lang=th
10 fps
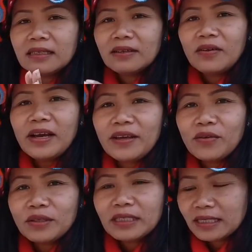ก็ให้
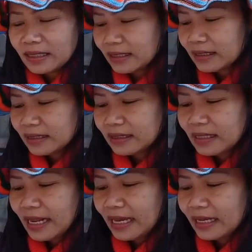คนแส
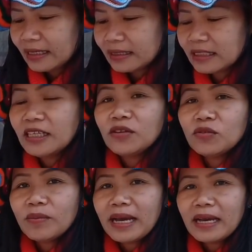ดงที่อ
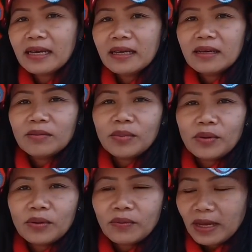ยู่มาพ
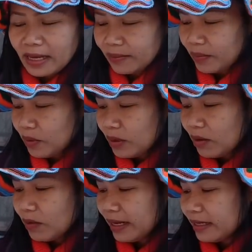อว่าพอ
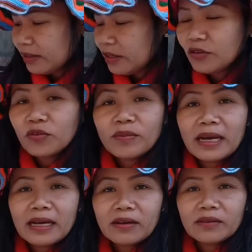เขาให้ ที่อยู่มา